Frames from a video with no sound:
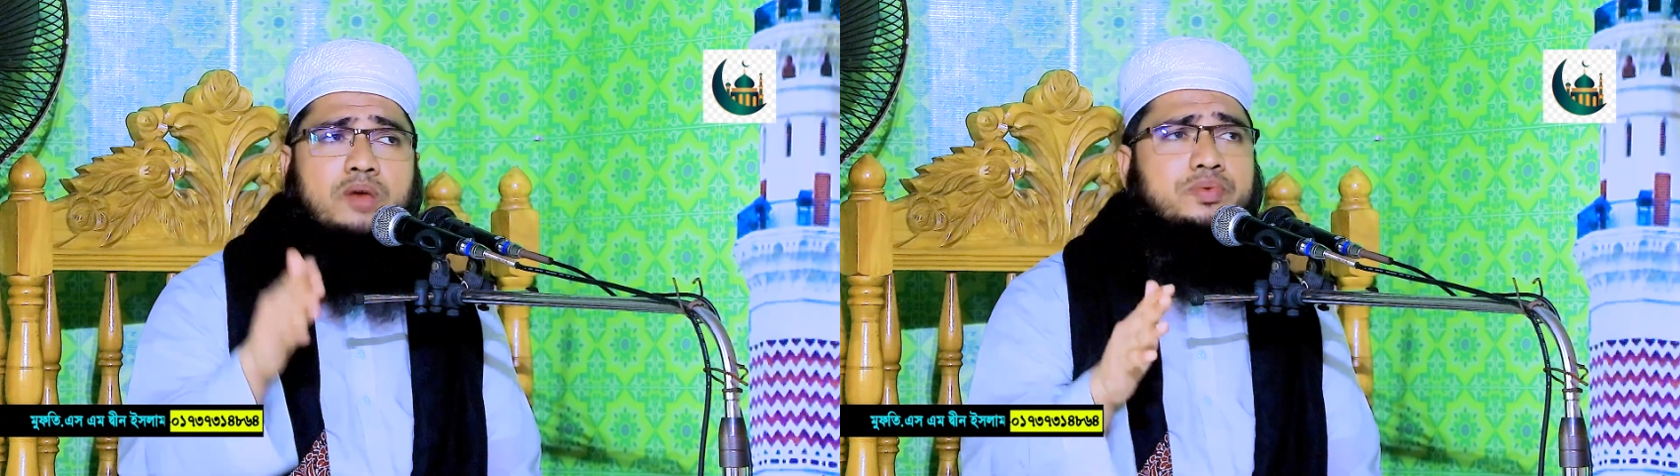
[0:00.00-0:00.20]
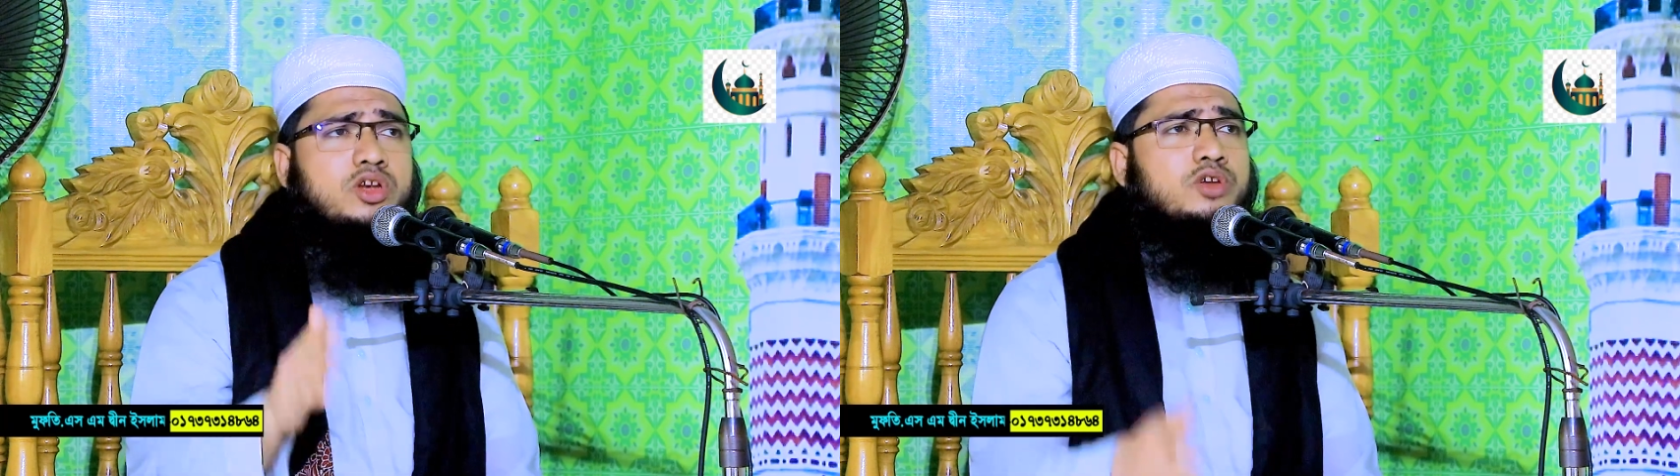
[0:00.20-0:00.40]

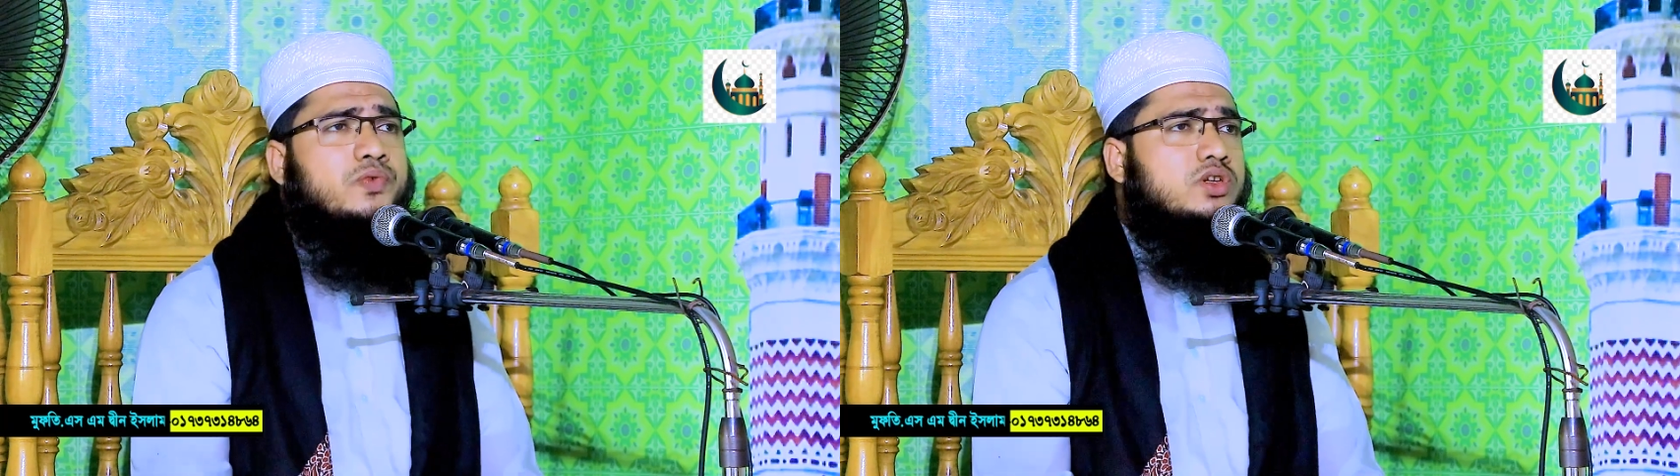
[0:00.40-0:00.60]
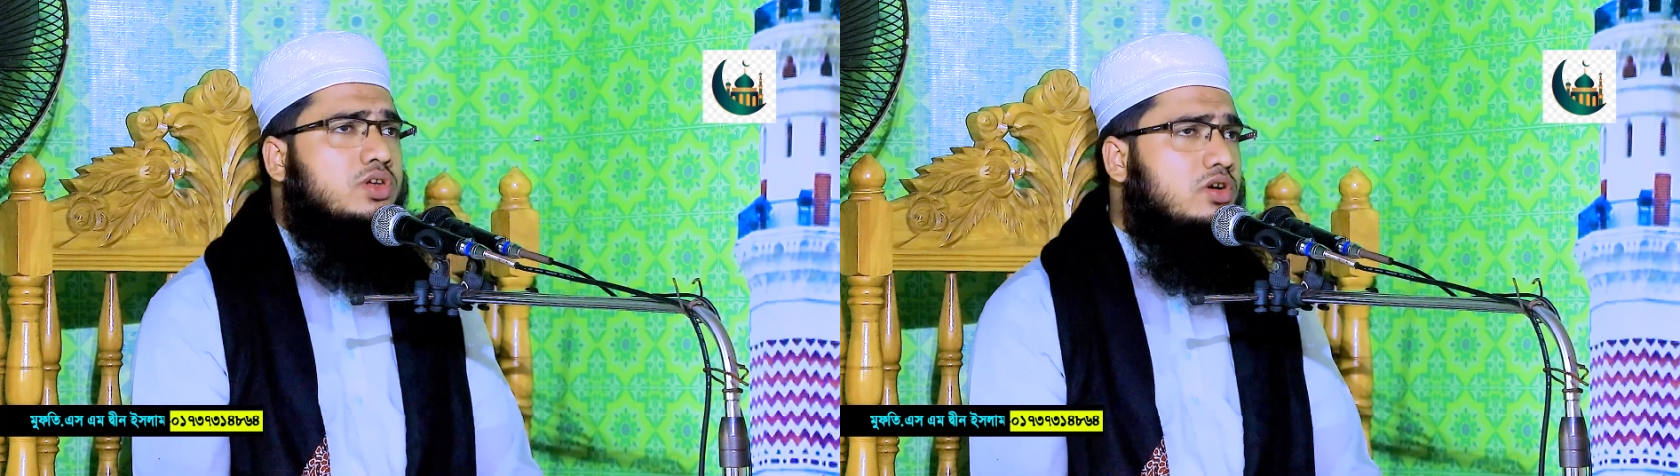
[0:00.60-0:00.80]
পাপেরই
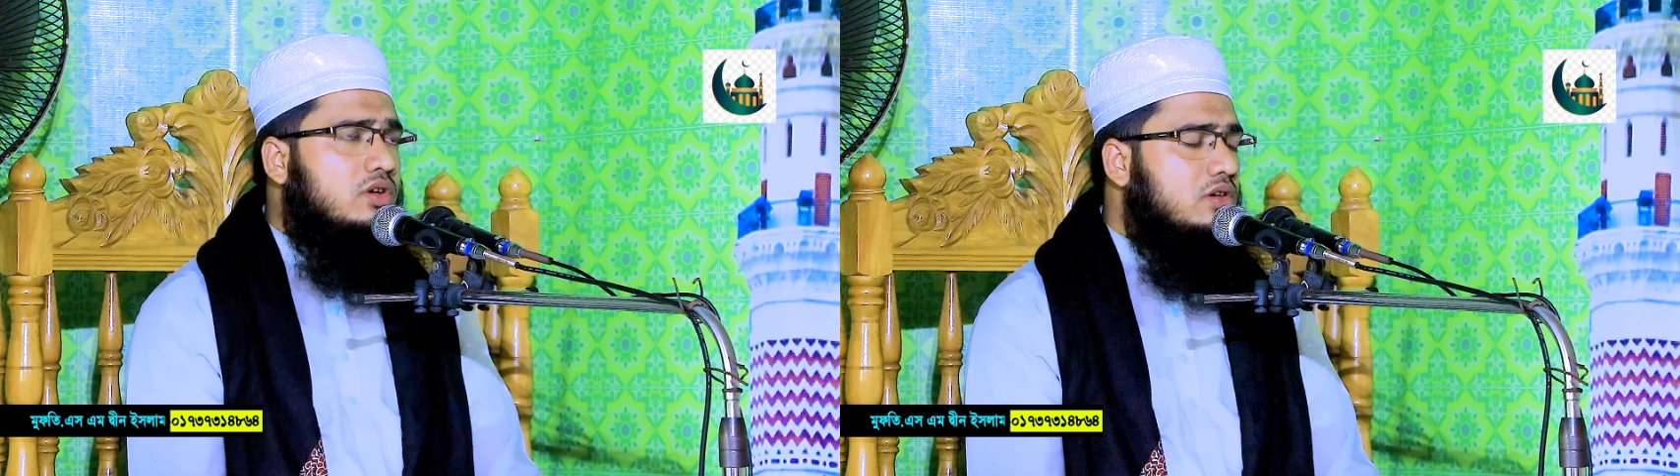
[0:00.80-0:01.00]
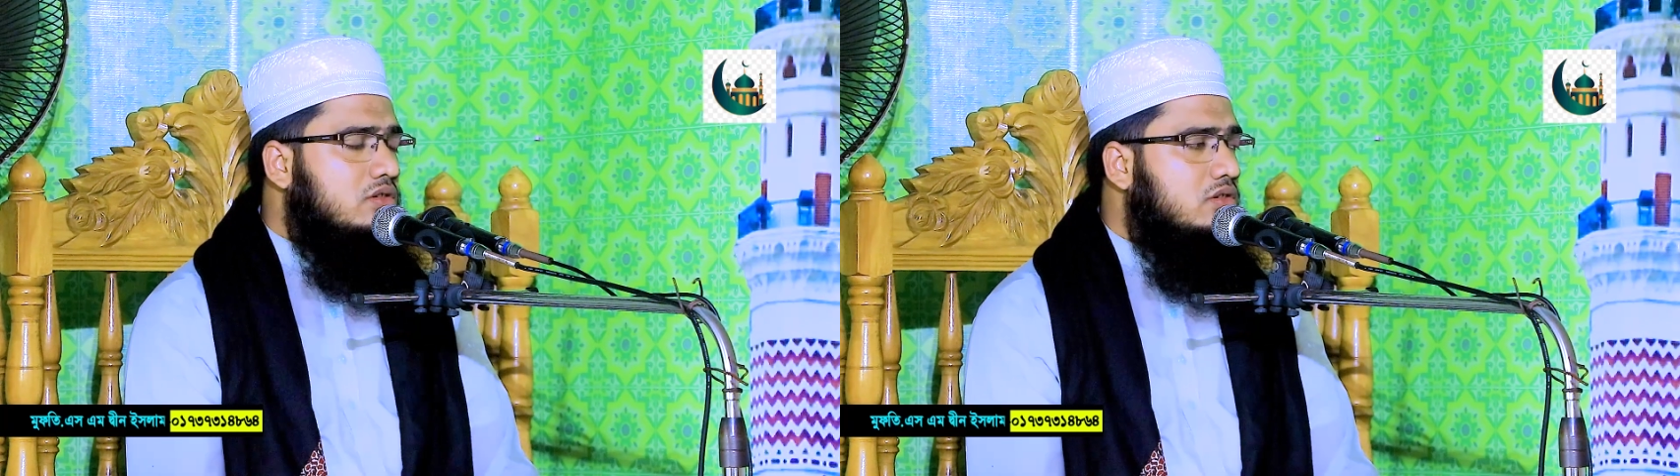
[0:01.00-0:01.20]
ফসল